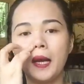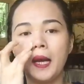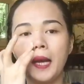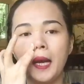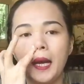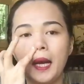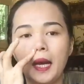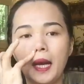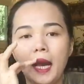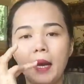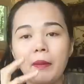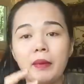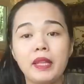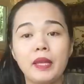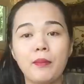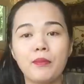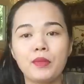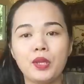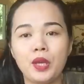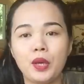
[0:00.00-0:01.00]
à, hai ba
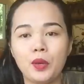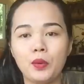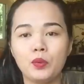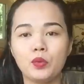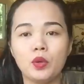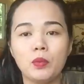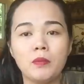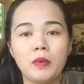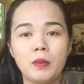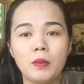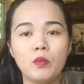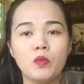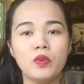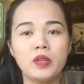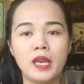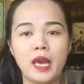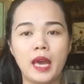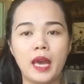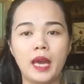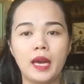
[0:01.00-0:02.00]
trăm triệu chuẩn bị mua
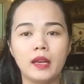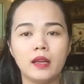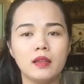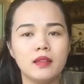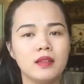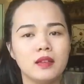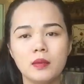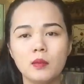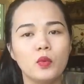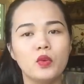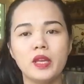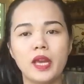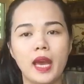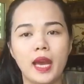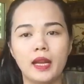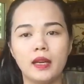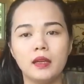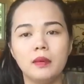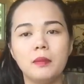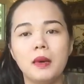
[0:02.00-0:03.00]
nhà chưa mua
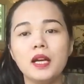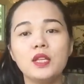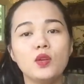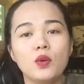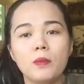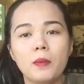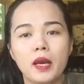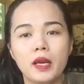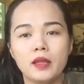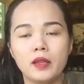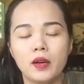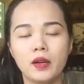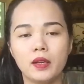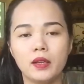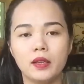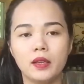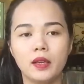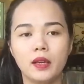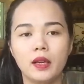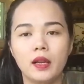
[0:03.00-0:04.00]
nhà nữa mới chuẩn bị thôi
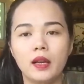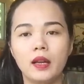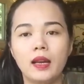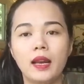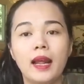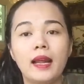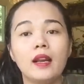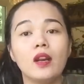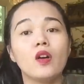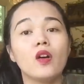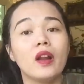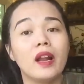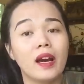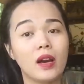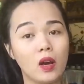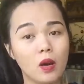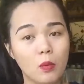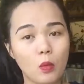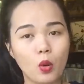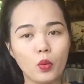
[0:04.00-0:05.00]
là nó còn
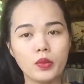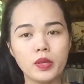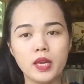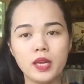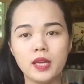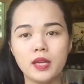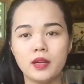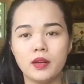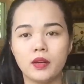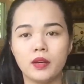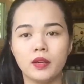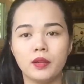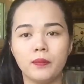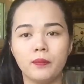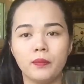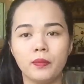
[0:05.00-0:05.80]
đã có bồ nhí rồi